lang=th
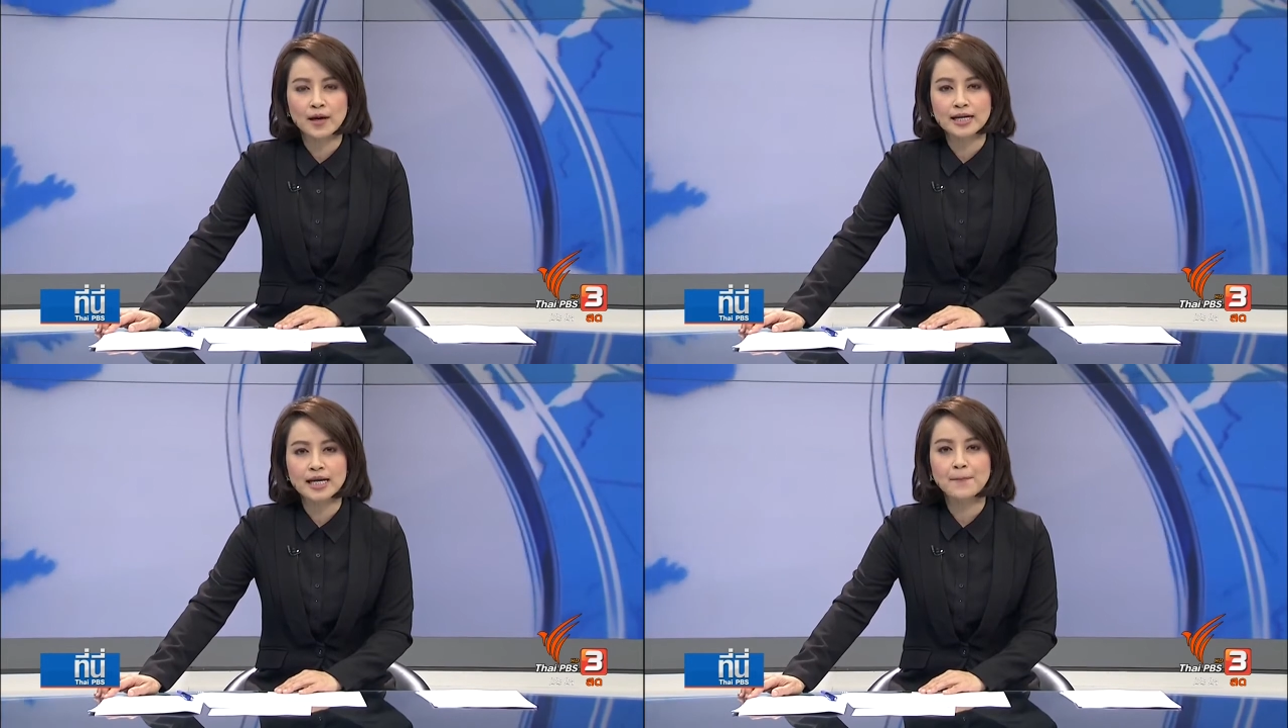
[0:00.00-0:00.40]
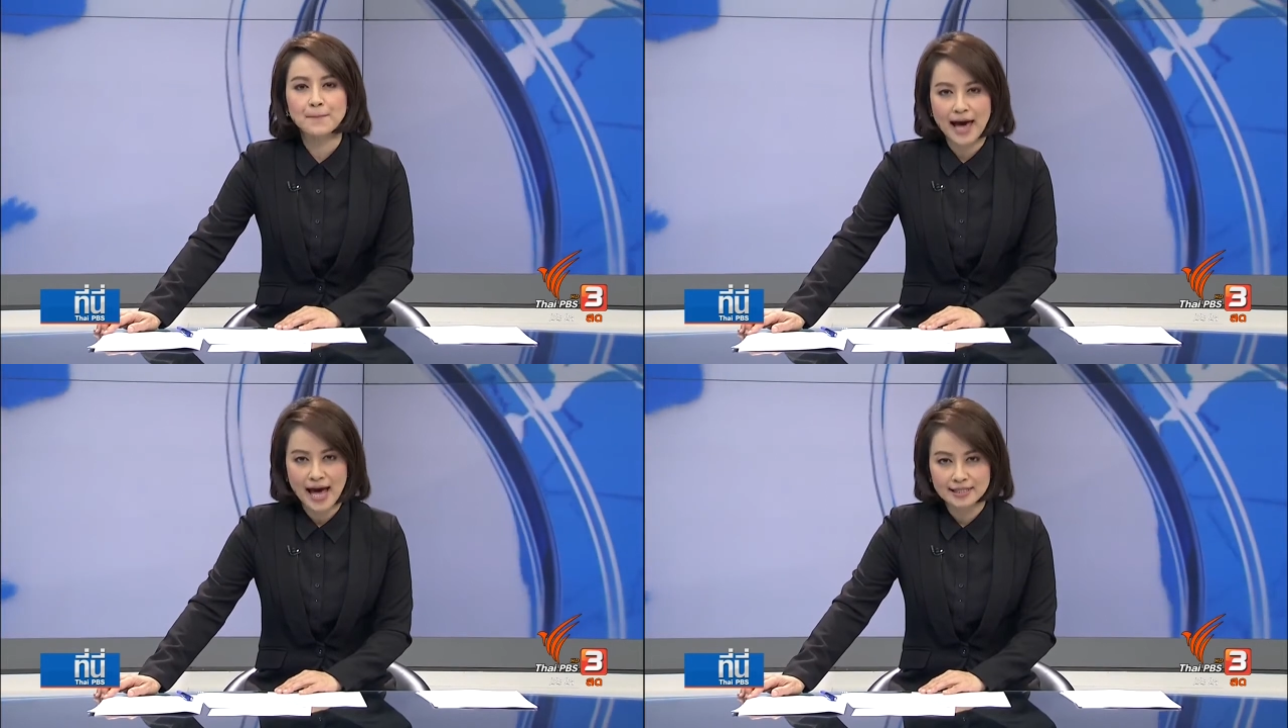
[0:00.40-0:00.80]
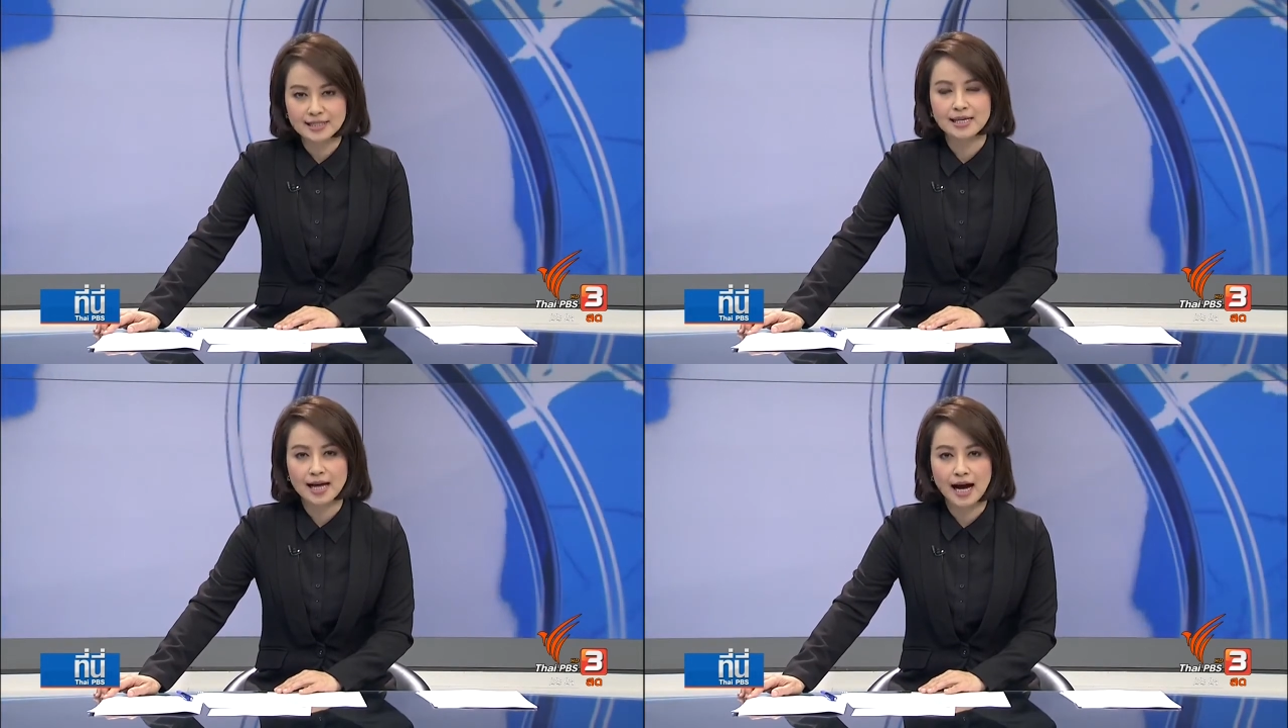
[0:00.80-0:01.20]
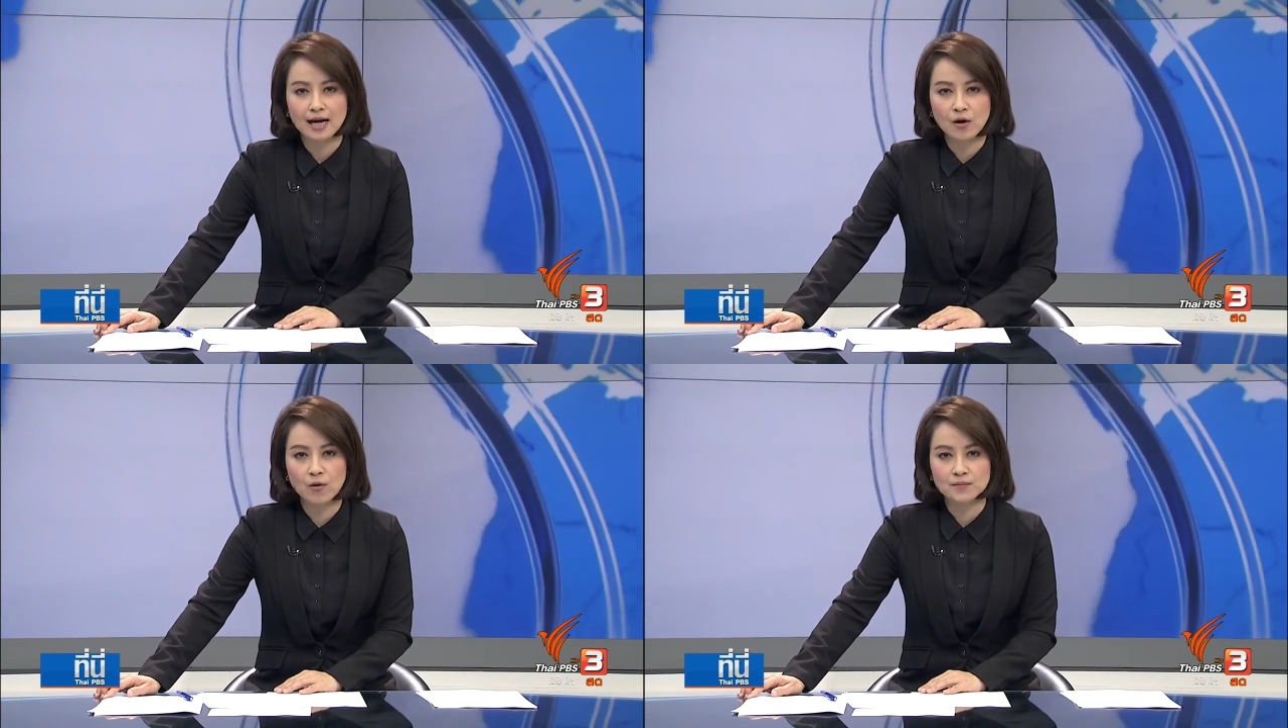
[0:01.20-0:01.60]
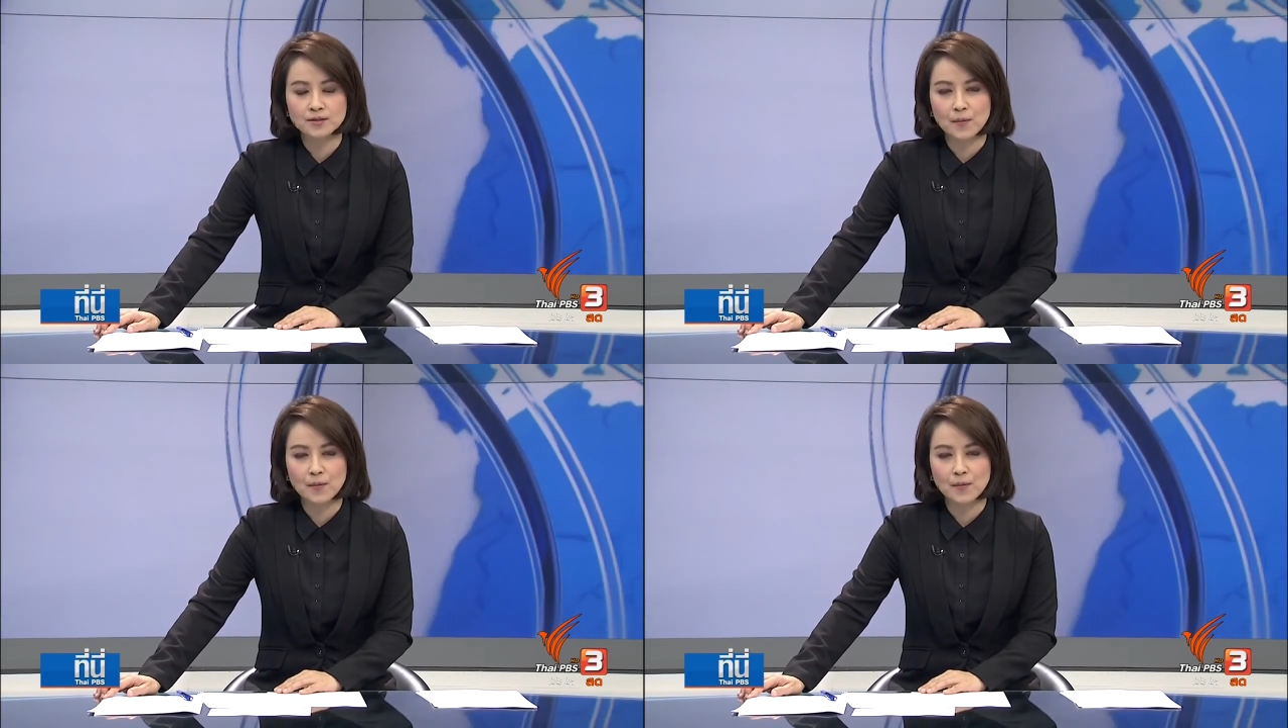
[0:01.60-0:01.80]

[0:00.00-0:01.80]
วันที่ 8 สิงหาคม